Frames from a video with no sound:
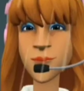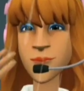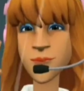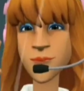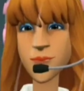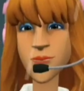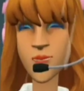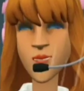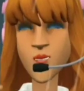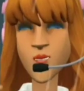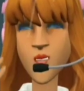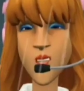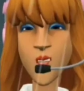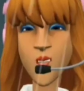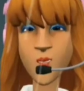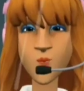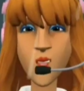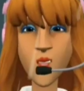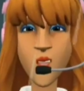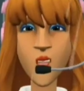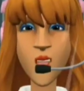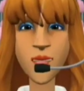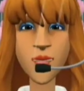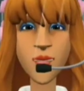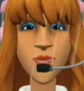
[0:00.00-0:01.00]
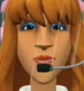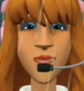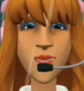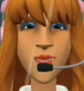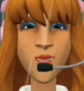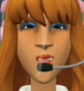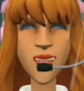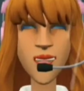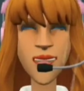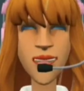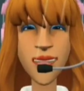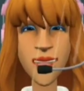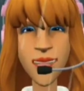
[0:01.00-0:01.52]
ஓகே நண்பர்களே
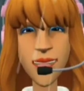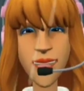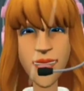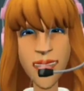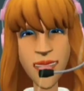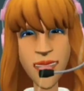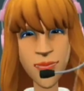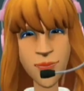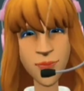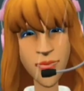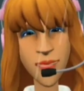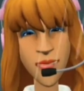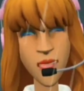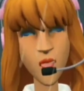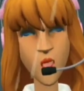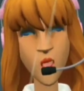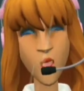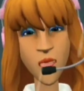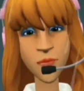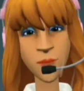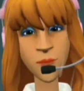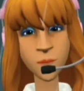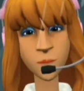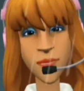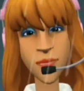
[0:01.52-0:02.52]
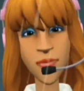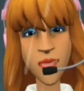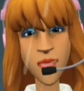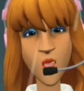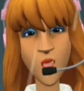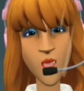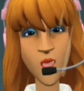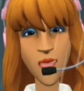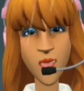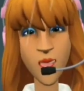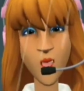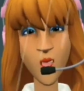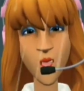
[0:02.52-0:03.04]
இந்த வீடியோ உங்களுக்கு பிடிச்சிருந்தா
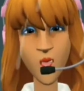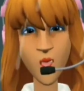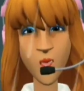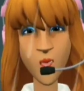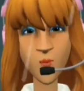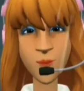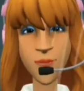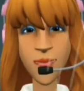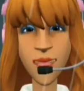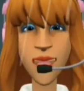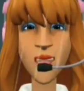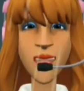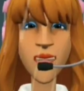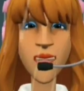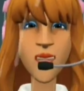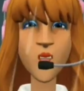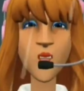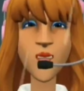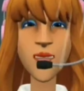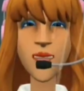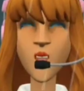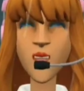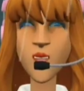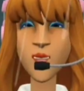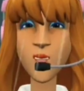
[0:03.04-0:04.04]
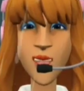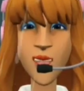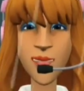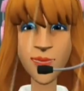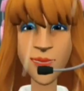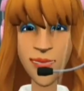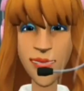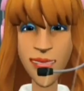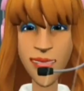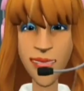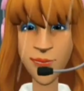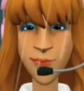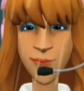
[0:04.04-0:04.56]
லைக் பண்ணுங்க ஷேர் பண்ணுங்க கமெண்ட் பண்ணுங்க
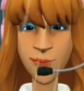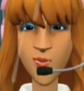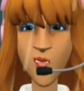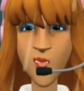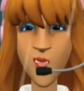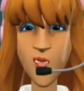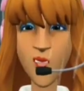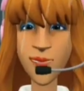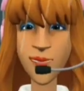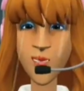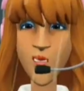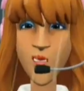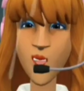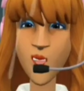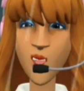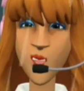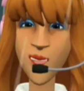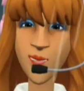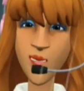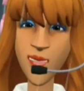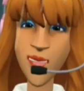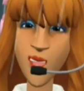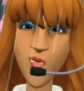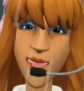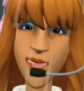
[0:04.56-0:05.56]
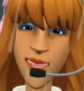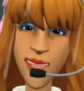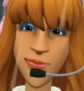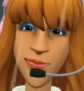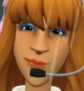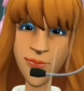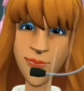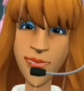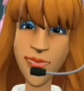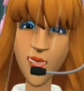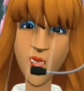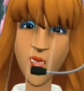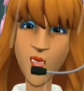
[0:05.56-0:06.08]
அண்ட் மறக்காம சப்ஸ்கிரைப் பண்ணுங்க
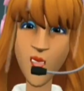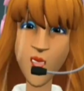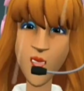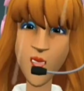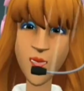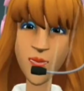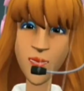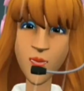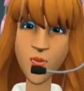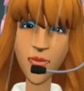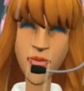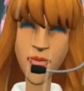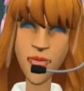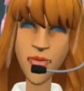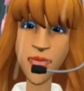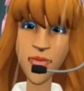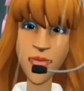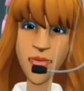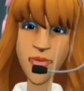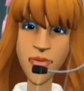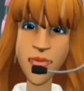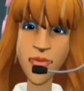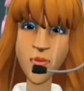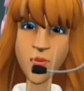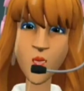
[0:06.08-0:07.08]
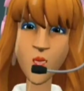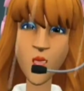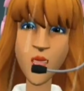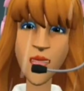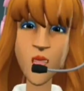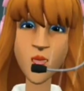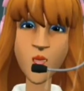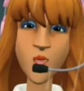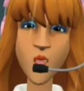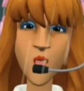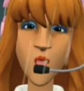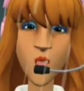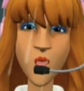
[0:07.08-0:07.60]
அப்படியே பக்கத்தில் இருக்கிற பெல் ஐக்கனையும்
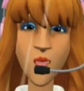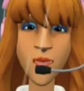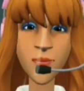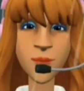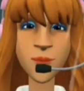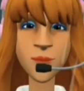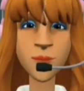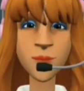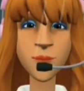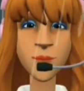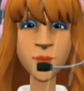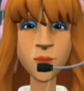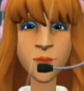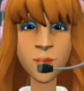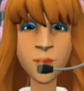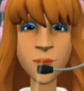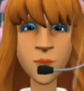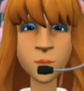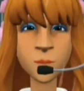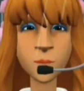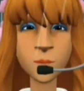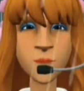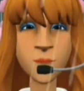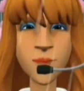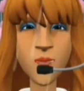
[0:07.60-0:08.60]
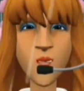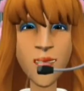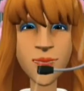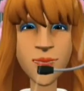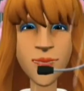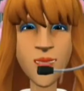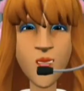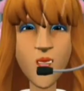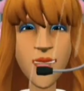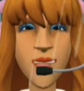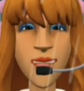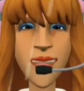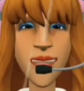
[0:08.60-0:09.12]
கிளிக் பண்ணுங்க மீடியம் நம்ம
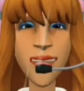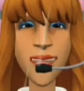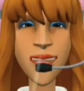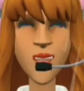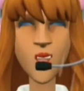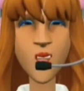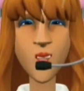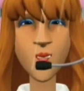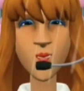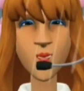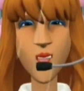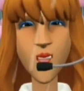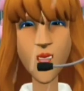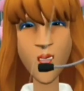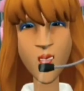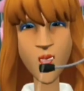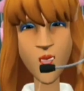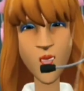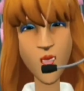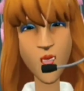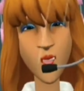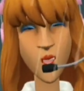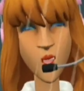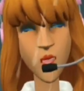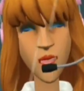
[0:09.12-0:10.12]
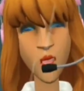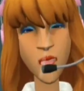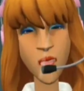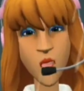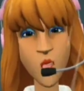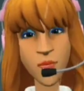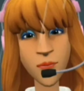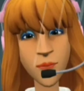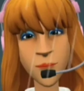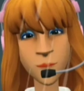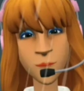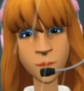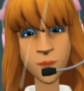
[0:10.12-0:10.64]
அடுத்த வீடியோவில் சந்திப்போம் பாய்
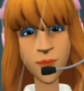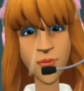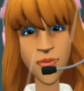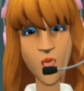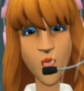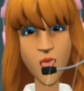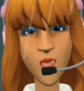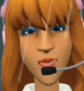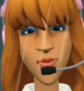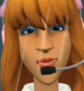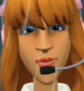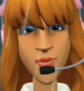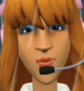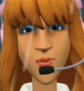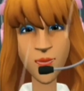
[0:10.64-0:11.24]
பாய் தேங்க்யூ